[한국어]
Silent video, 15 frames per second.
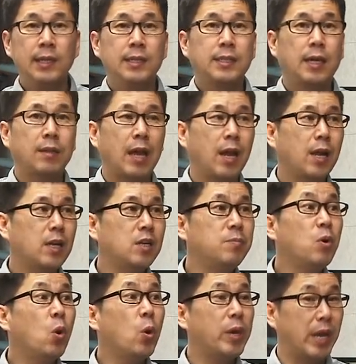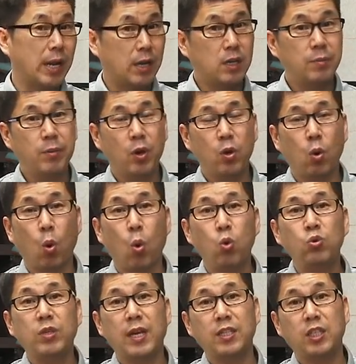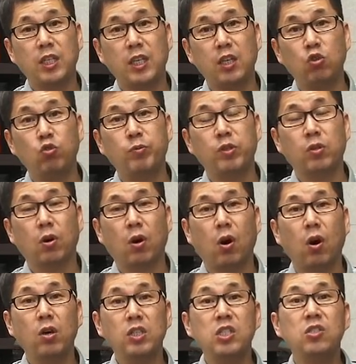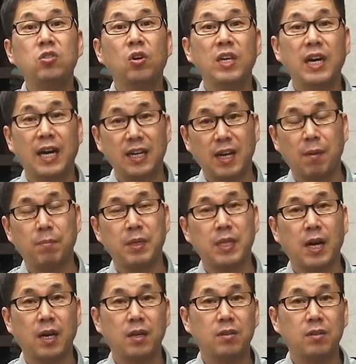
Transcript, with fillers: 자, 내일 금요일, 금요일 오후 3시 이후부터 신청이 가능합니다.